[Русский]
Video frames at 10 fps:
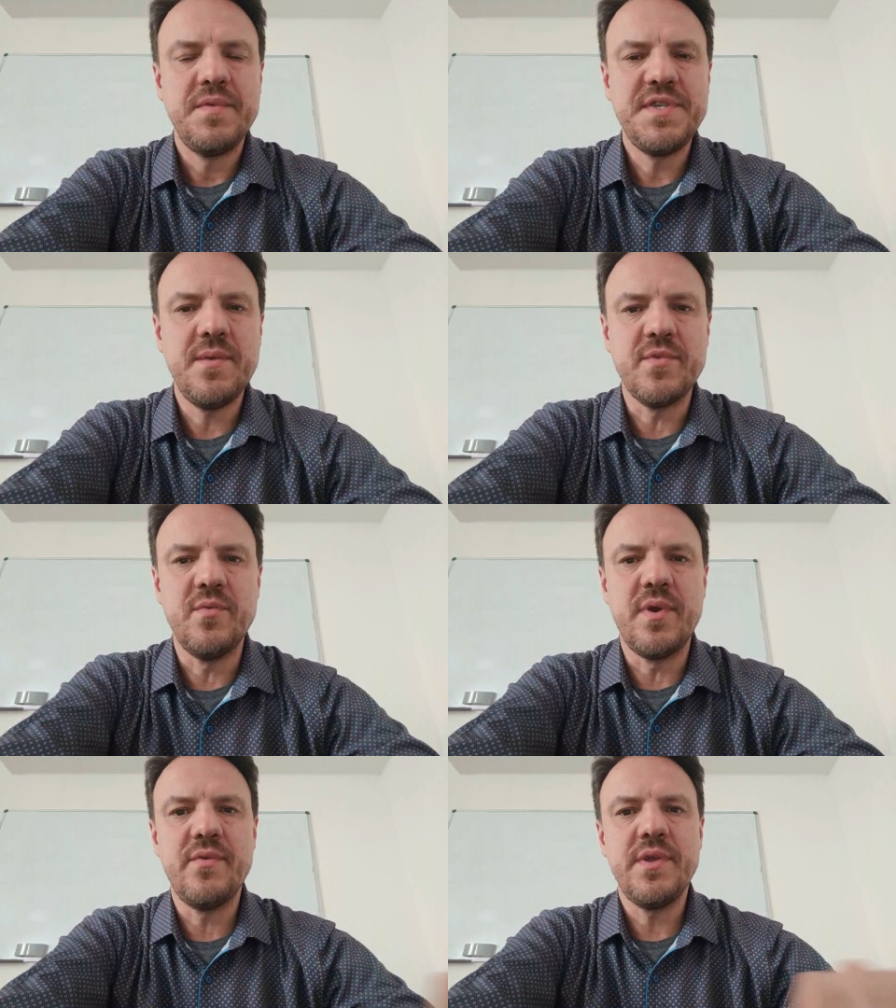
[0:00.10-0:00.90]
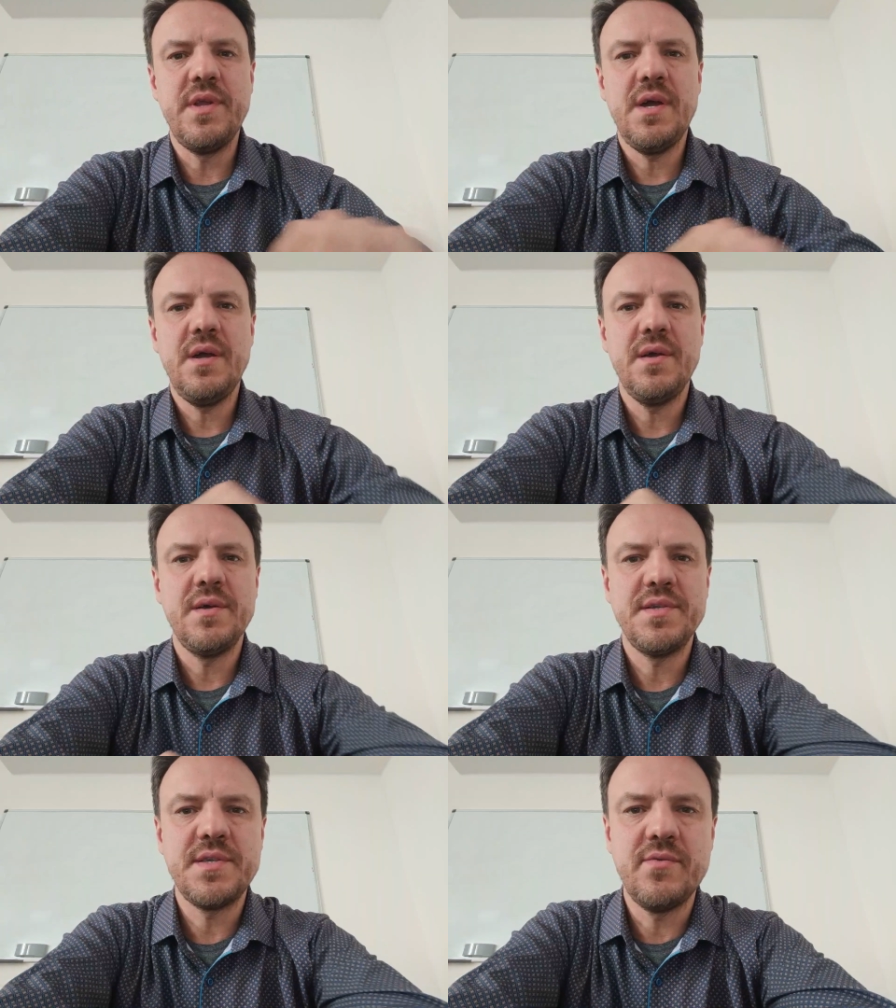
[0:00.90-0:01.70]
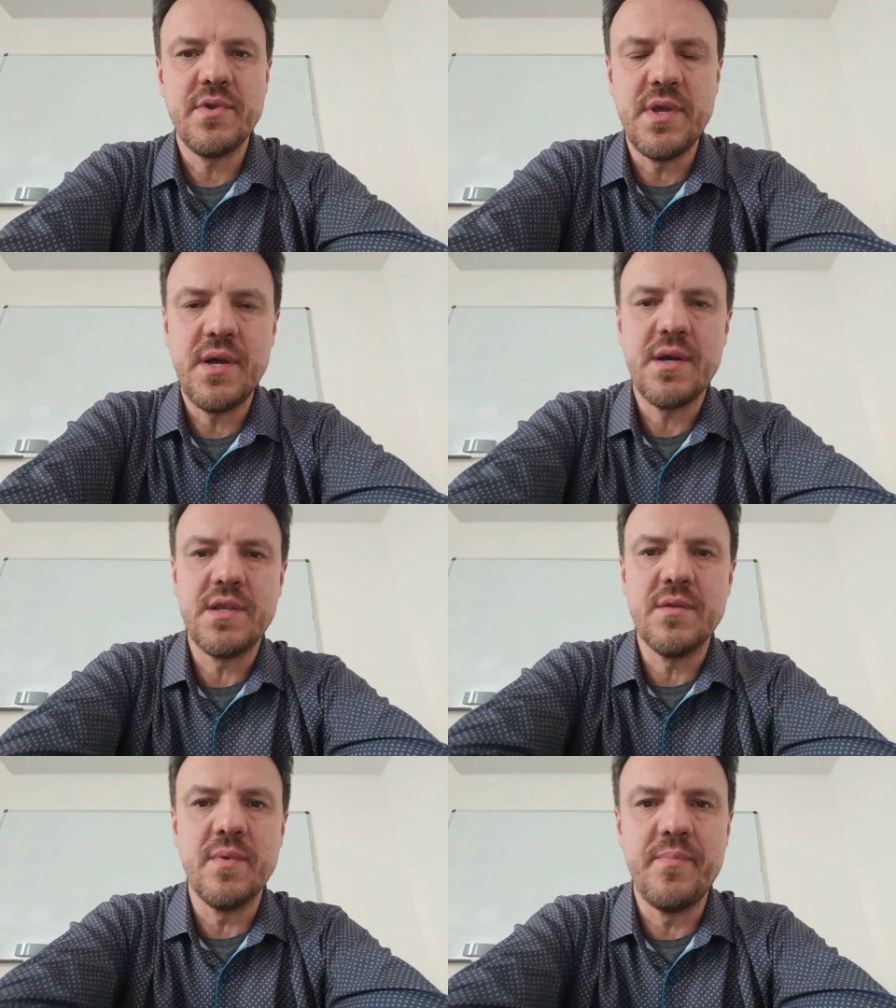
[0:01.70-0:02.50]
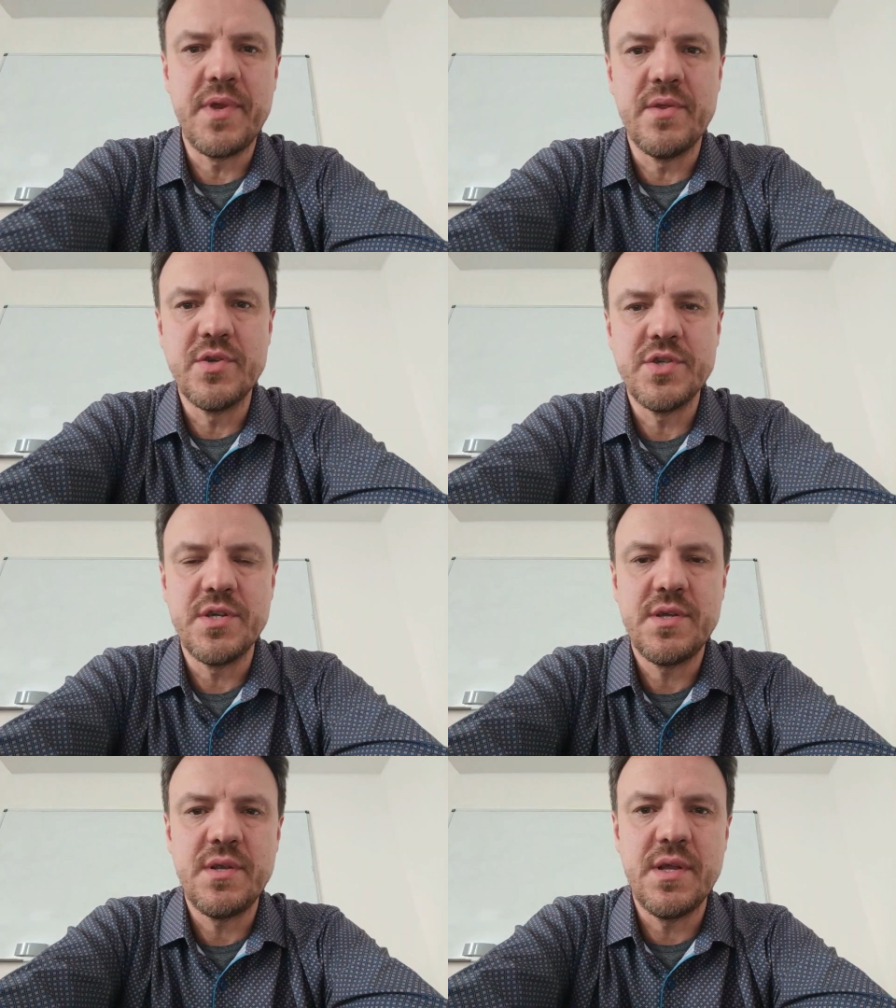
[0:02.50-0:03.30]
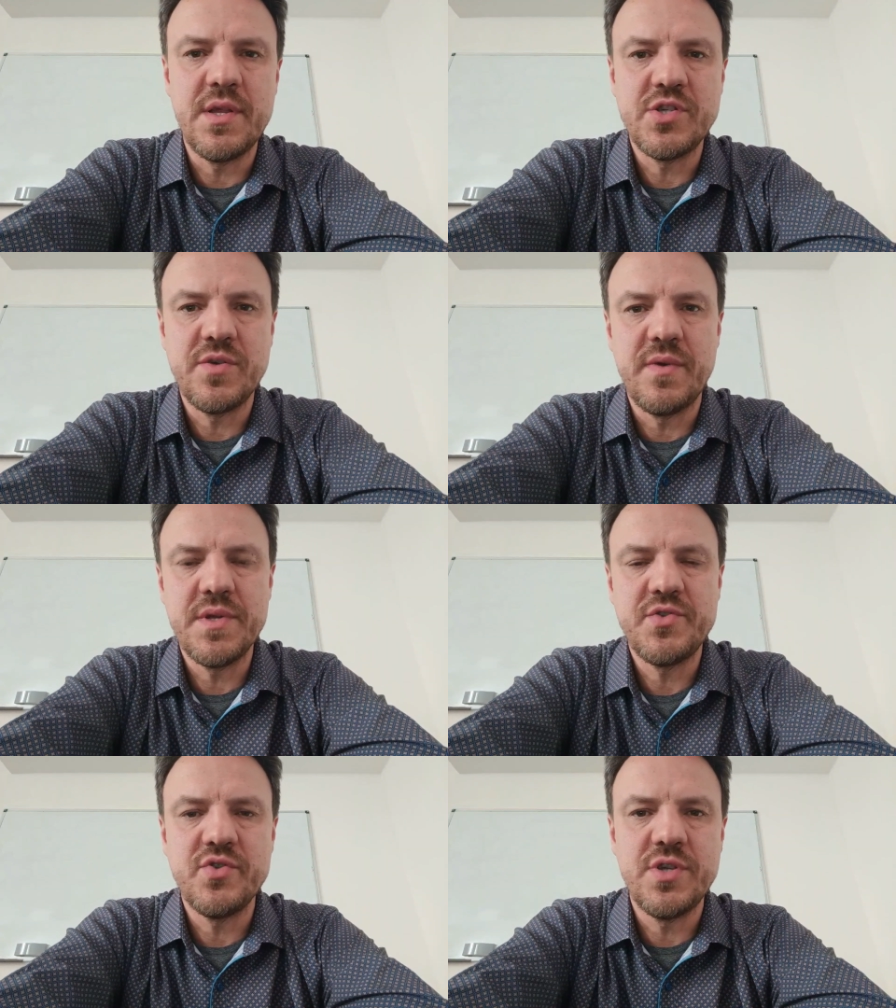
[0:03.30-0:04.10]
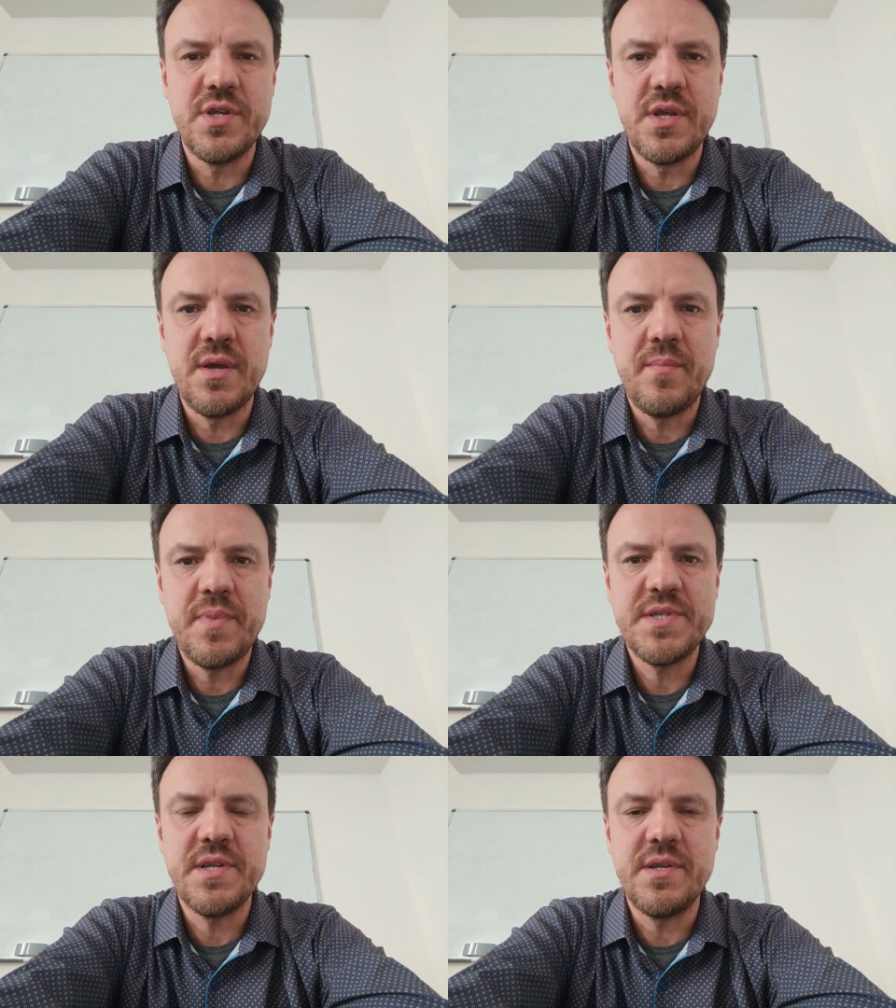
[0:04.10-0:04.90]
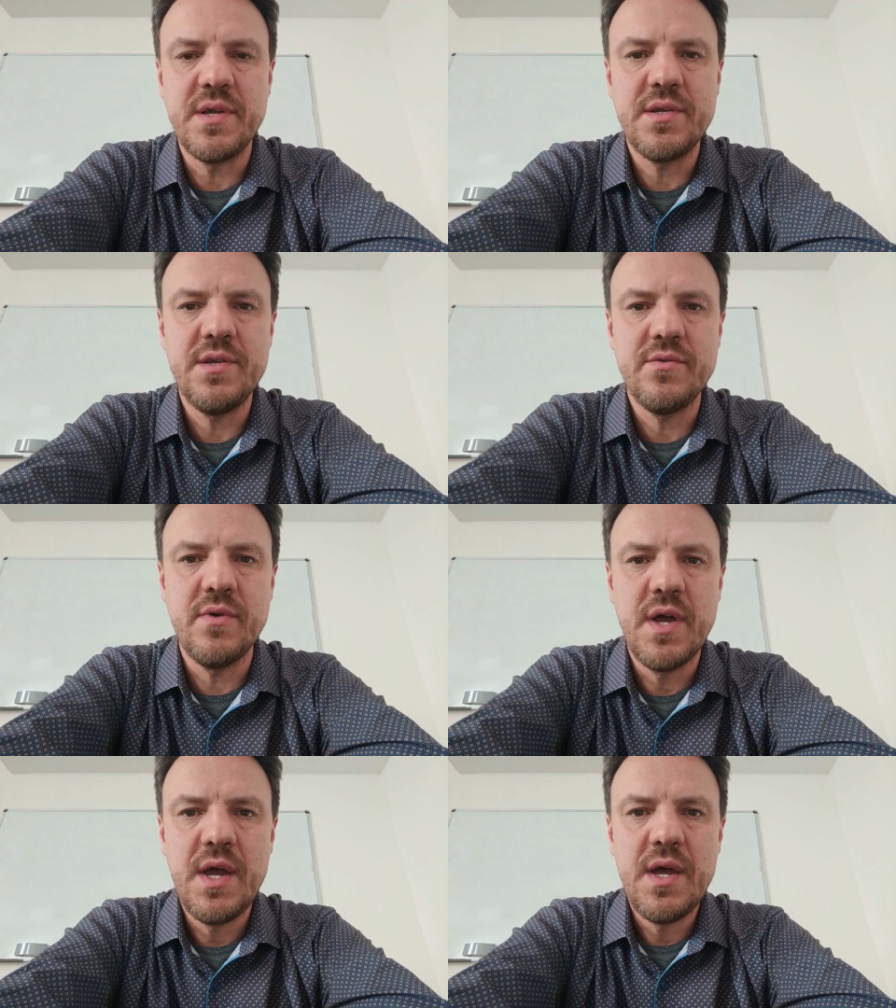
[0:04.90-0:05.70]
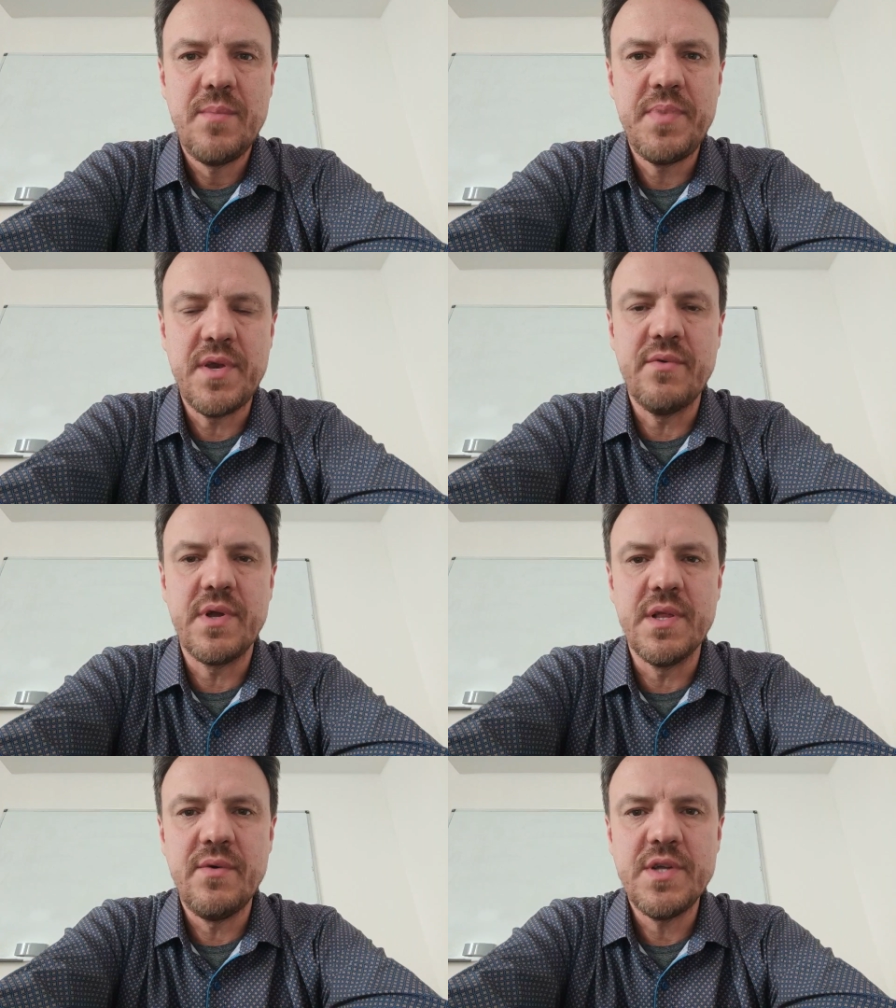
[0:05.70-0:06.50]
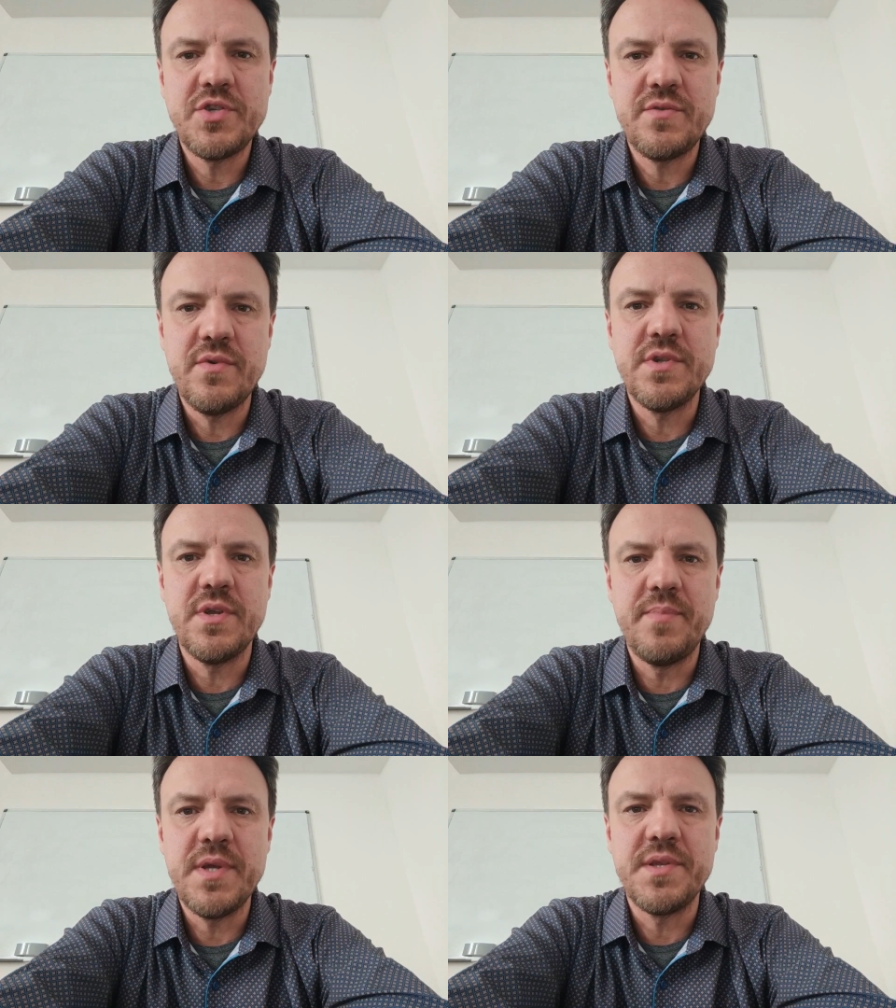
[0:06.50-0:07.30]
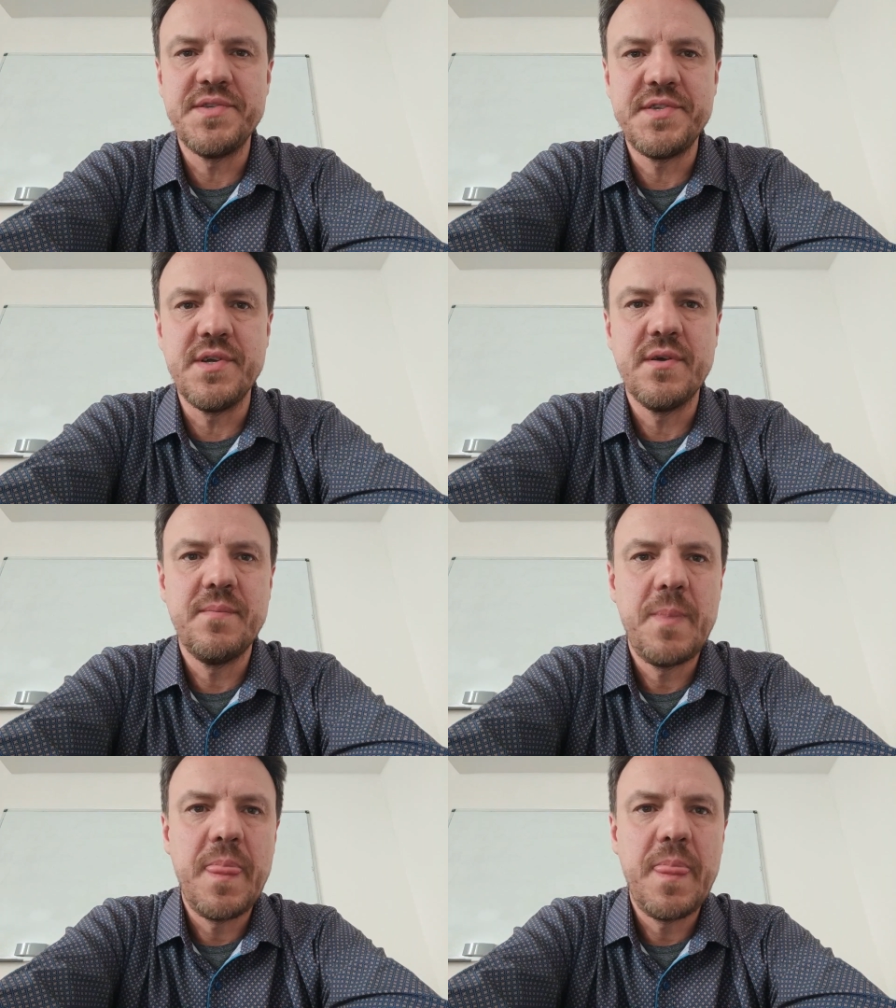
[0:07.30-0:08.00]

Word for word: Всем доброго дня! Сегодня я хотел бы предложить для нашего рассуждения послание к Титу, 1 глава, 4 и 5 стих.